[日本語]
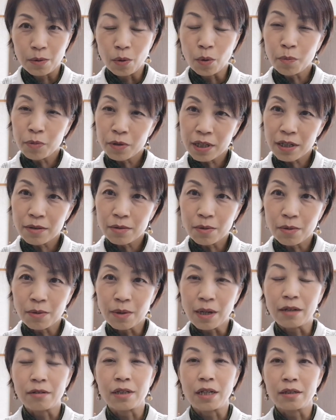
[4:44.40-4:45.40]
オープニングの
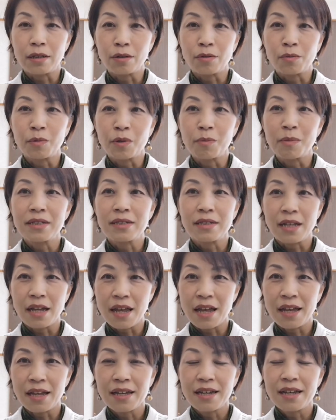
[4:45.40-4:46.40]
音楽だったと思います
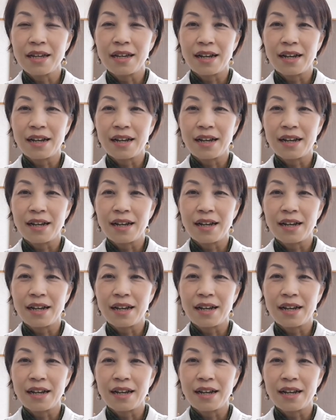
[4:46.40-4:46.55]
ね